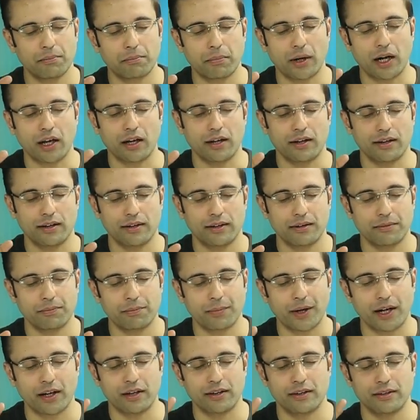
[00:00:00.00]
पढ़ा
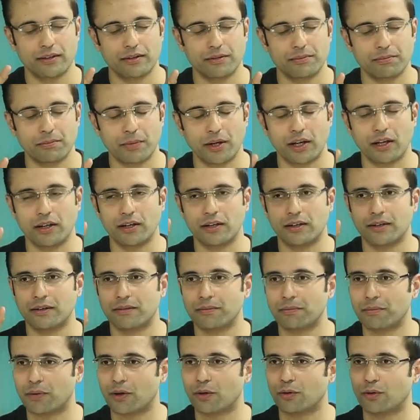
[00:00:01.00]
पढ़ा पढ़ा
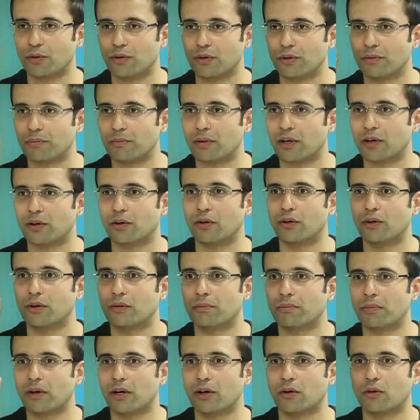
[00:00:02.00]
पढ़ो पढ़ो
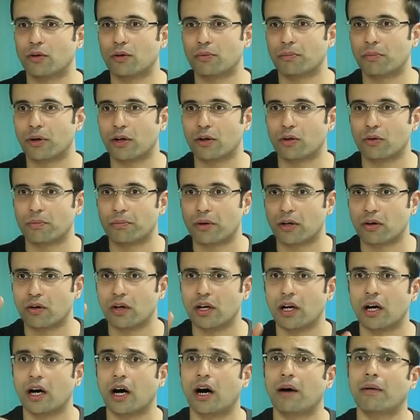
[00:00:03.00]
पढ़ो पढ़ो पढ़ो
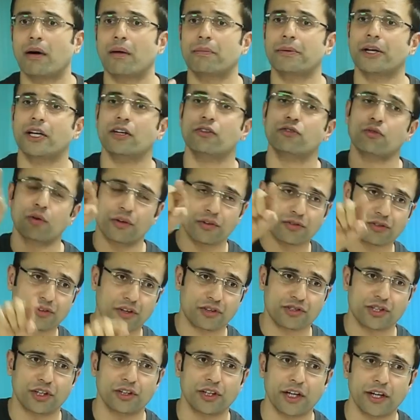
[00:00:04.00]
अब आप ये किसको
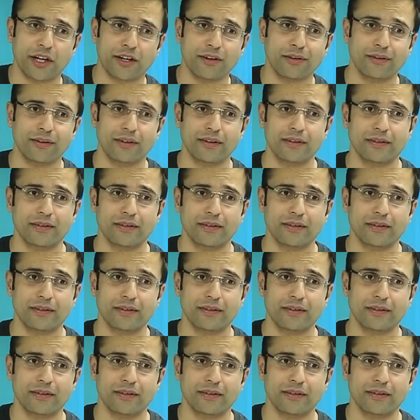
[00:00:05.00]
इंस्ट्रक्शन दे रहे हो